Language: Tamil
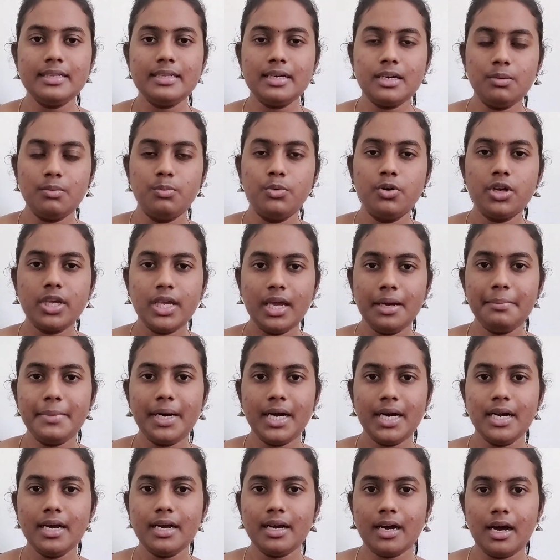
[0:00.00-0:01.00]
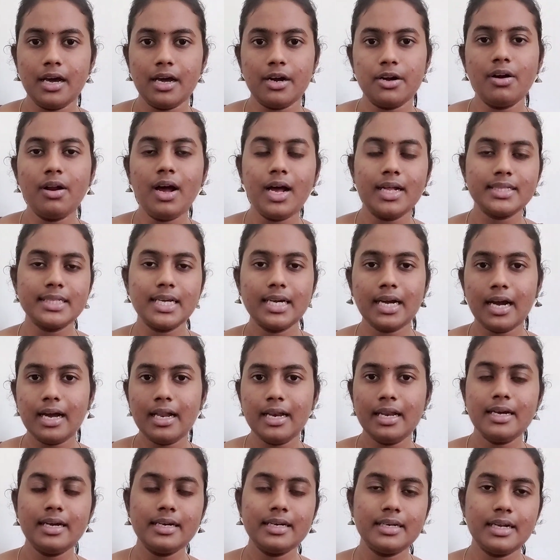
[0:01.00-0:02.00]
அதுக்கு முக்கியமான காரணம் அந்த
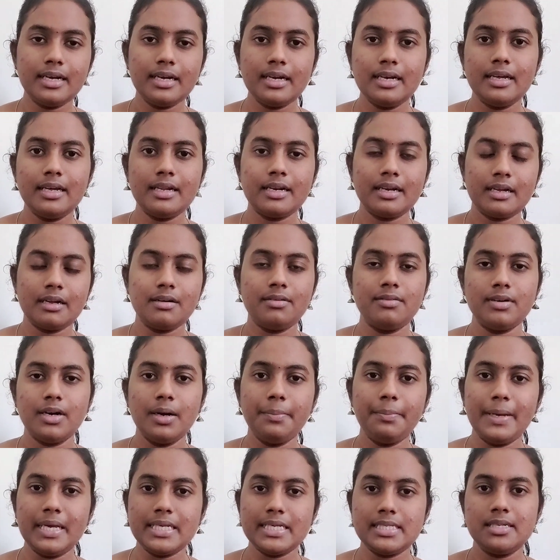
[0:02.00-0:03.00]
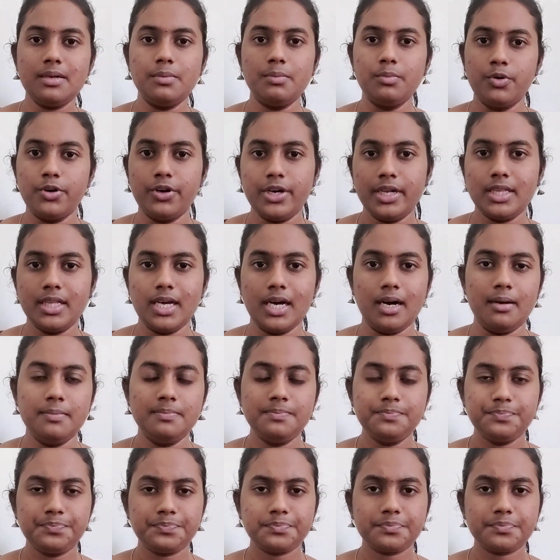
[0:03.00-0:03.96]
காலகட்டங்கள்ல இருக்கவங்க பேசின மொழிதான்